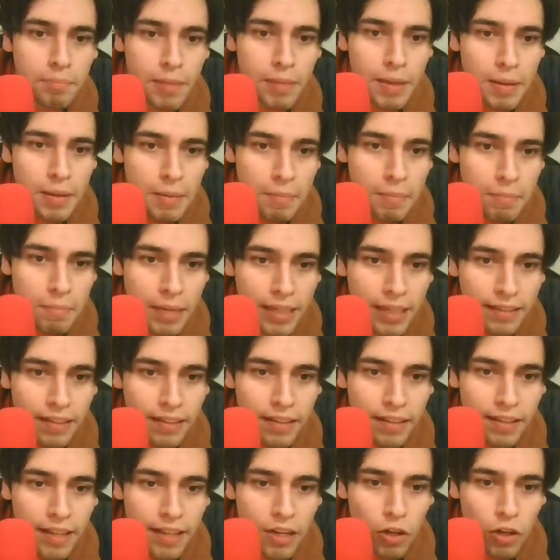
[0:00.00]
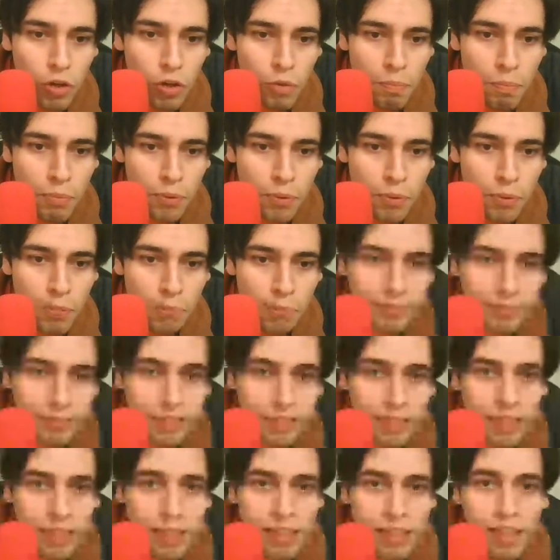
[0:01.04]
parte del Lupo,
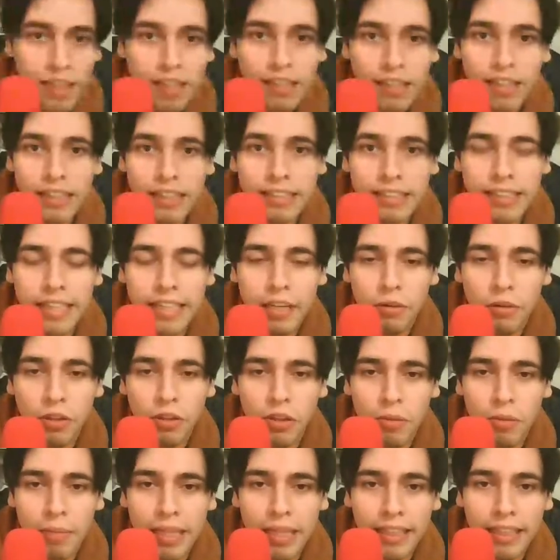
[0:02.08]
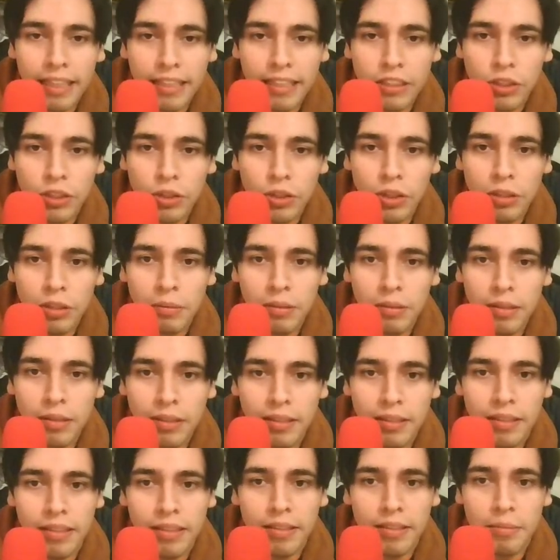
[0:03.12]
la escena cuando mata a Sot,
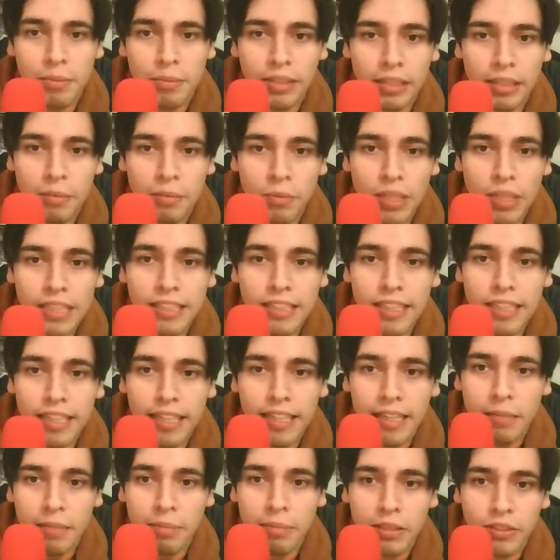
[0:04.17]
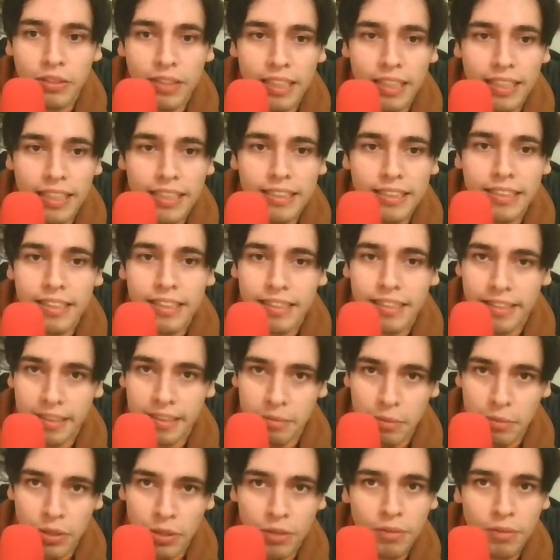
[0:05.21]
eh, porque muestra que el personaje se redimió,